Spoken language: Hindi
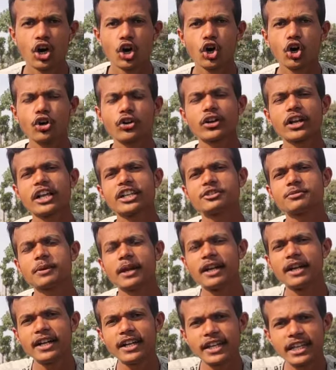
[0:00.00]
और
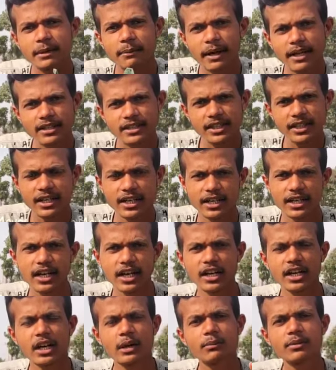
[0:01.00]
ट्रांसप्लांटिंग की बात कर रहे हैं
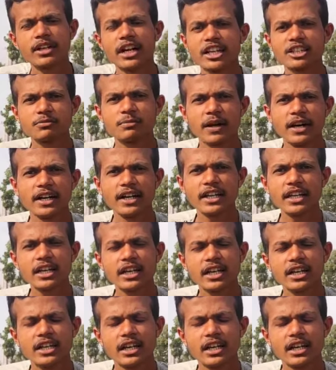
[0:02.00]
अगर हम ट्रांसप्लांटिंग